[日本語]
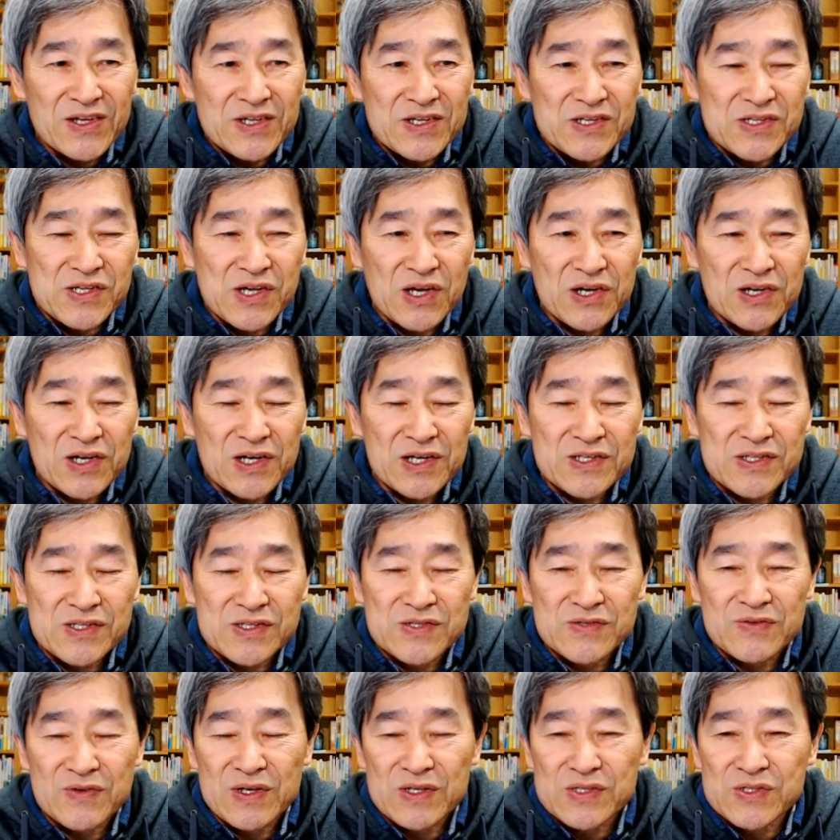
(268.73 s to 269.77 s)
3
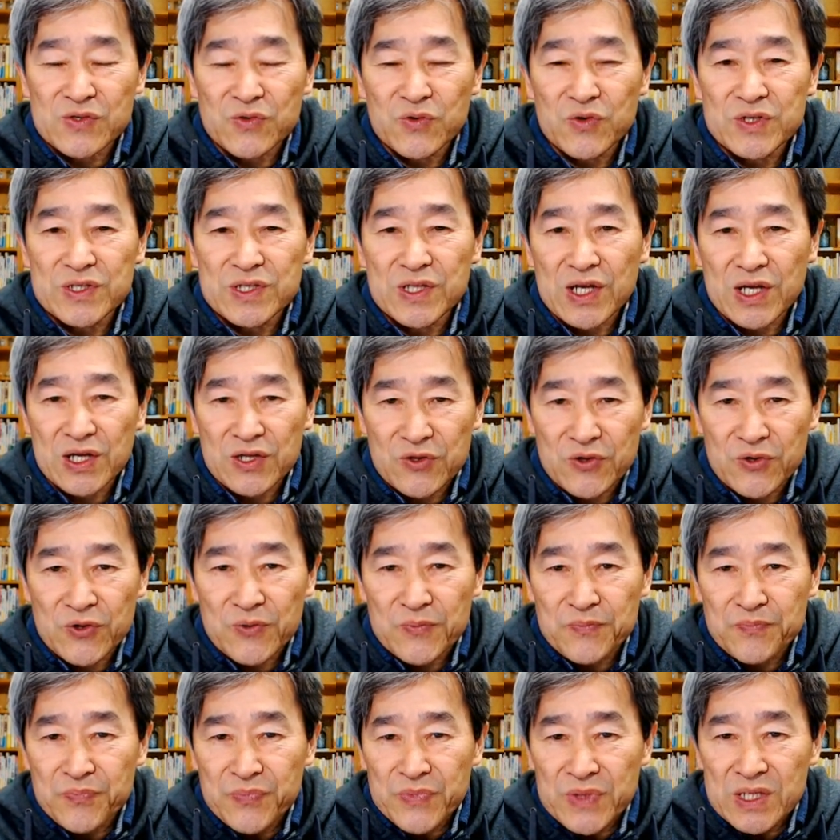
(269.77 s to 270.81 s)
月はすごいんだけど、